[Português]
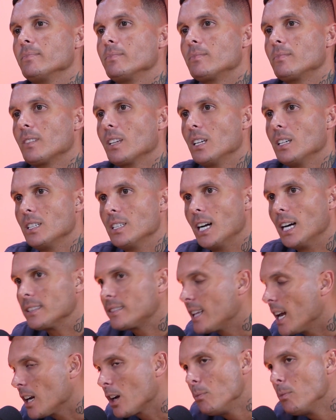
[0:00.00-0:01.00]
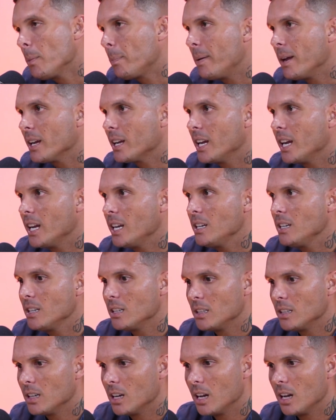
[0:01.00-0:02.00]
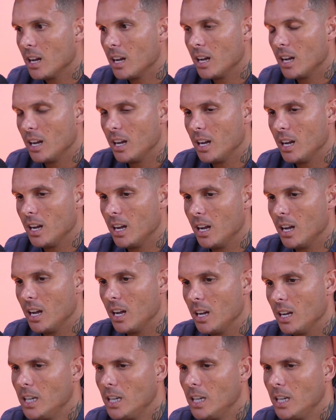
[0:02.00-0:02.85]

Uhum. Até que eu me peguei, é,